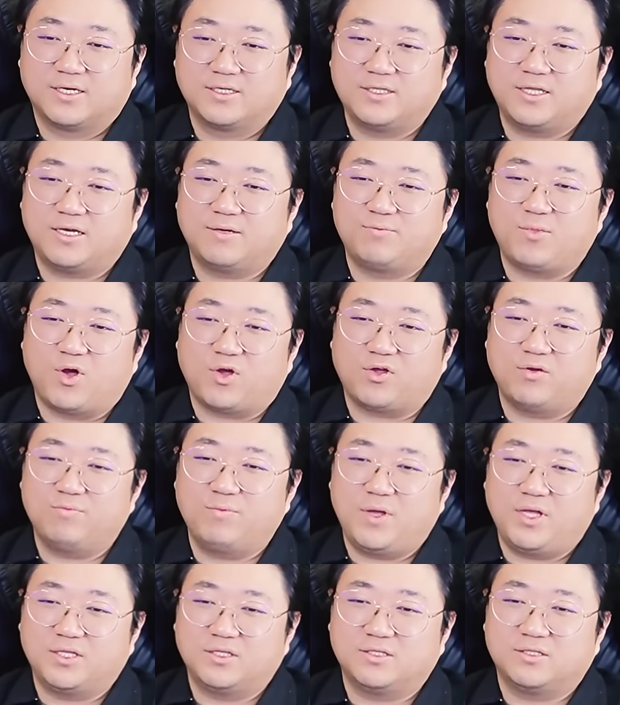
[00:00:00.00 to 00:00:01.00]
근데 그
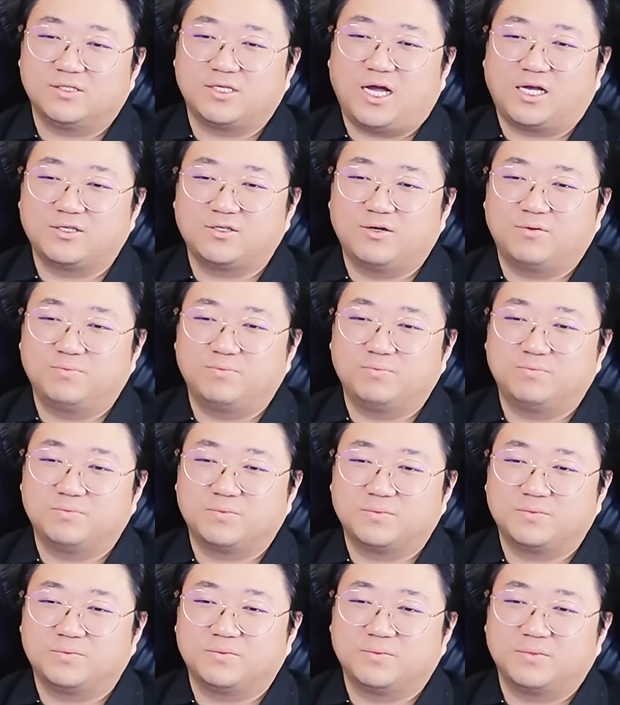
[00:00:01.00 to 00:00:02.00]
명현만
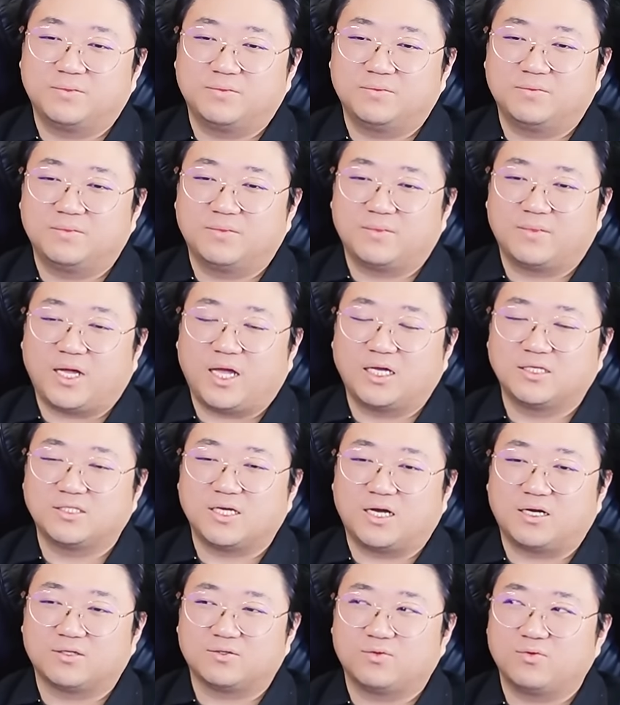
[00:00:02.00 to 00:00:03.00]

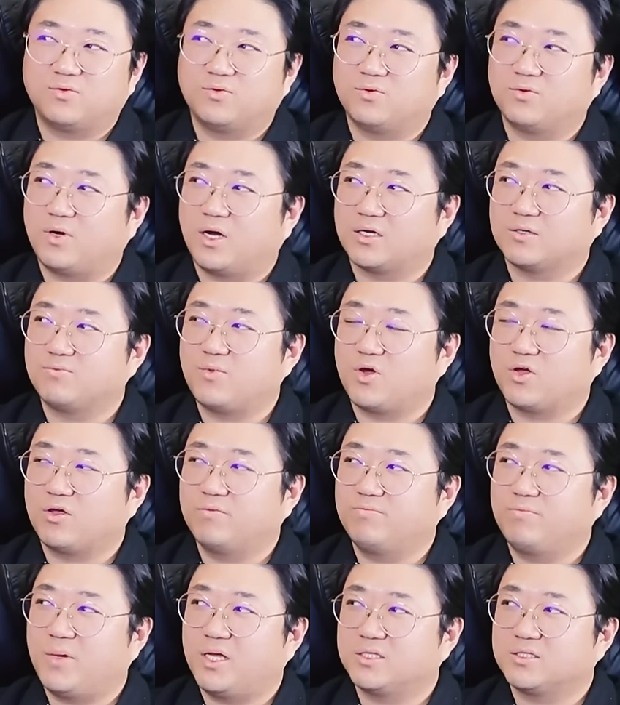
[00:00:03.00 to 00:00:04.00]
양념게장도 아 그
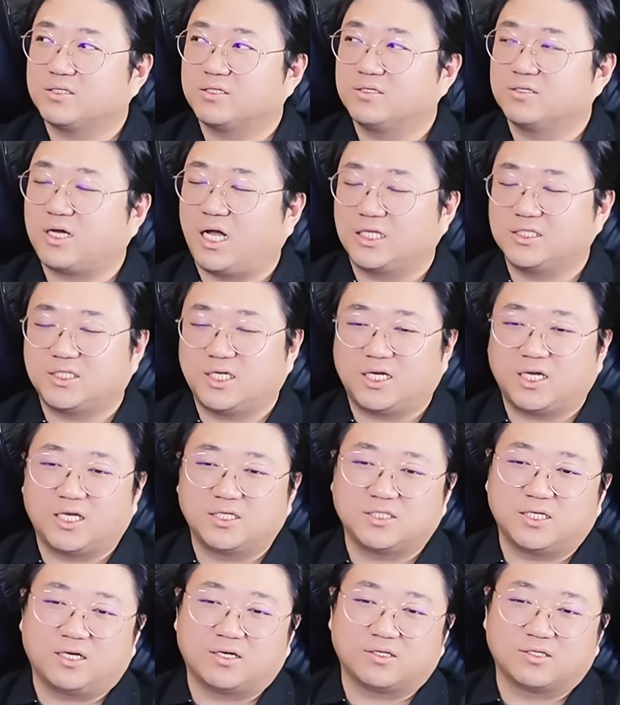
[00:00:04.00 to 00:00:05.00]
명현만 그, 그
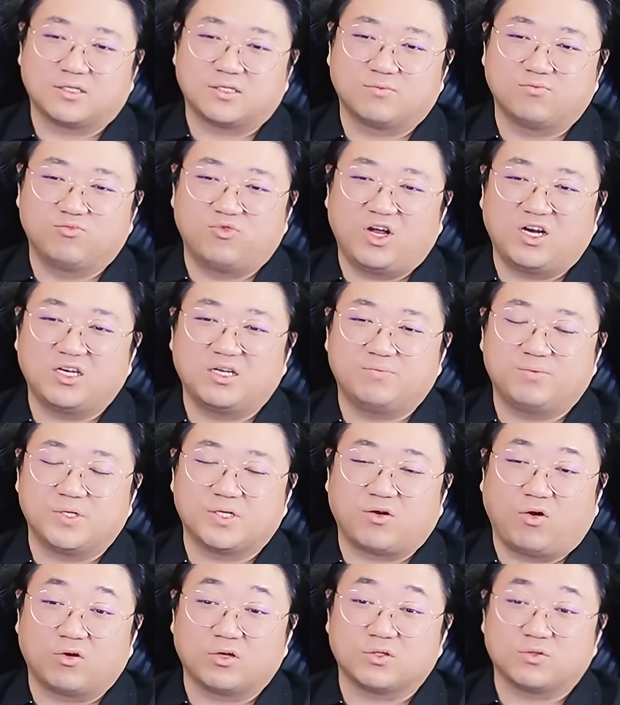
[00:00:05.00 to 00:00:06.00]
간장게장
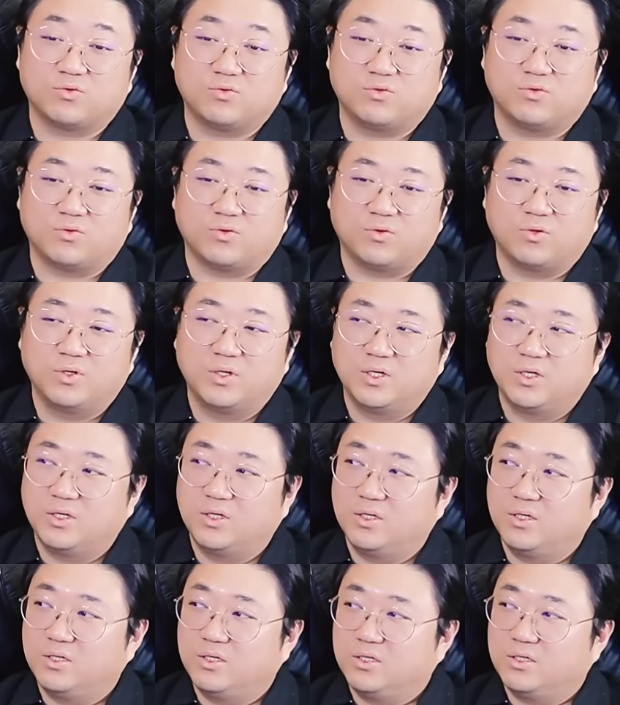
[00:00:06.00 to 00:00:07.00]
무한리필 거기도
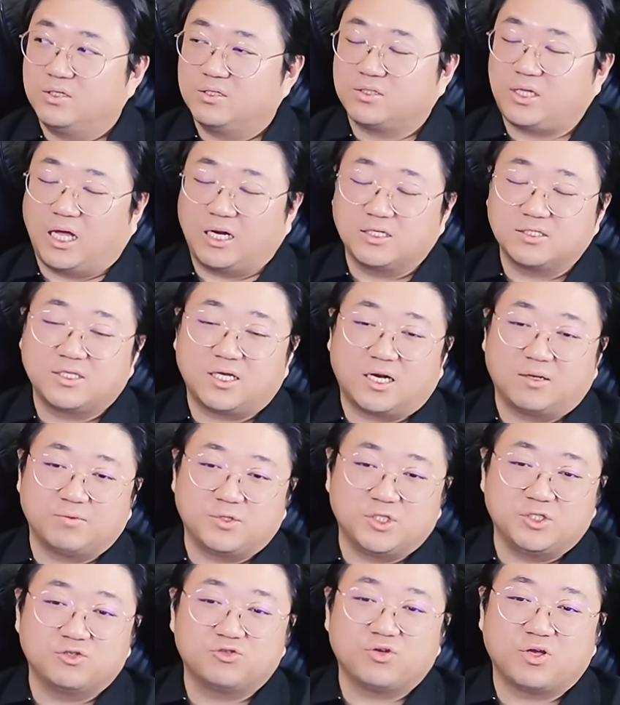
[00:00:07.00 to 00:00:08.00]
다른
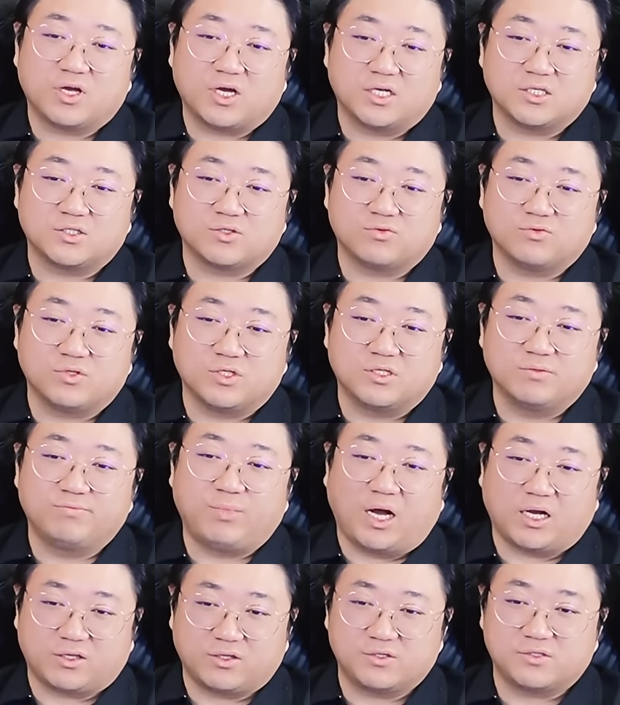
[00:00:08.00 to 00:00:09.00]
사람이 인수해가지고 이름
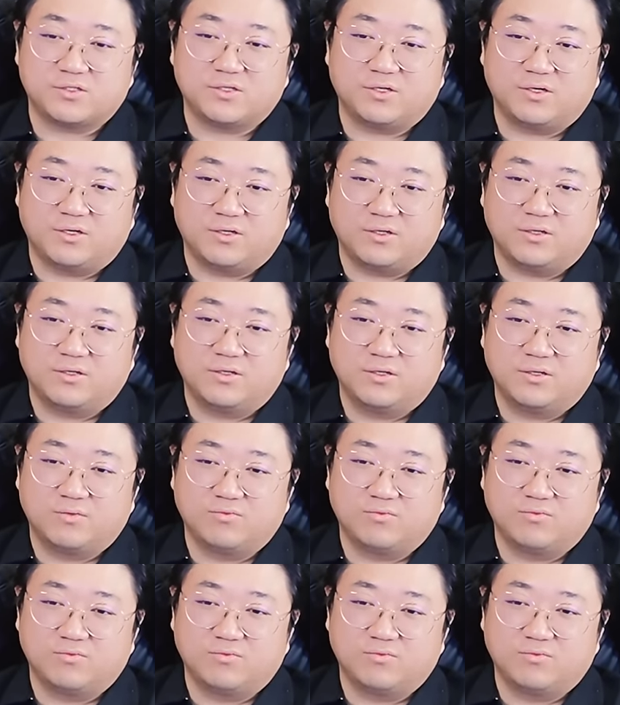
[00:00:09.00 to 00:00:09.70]
바뀌었어.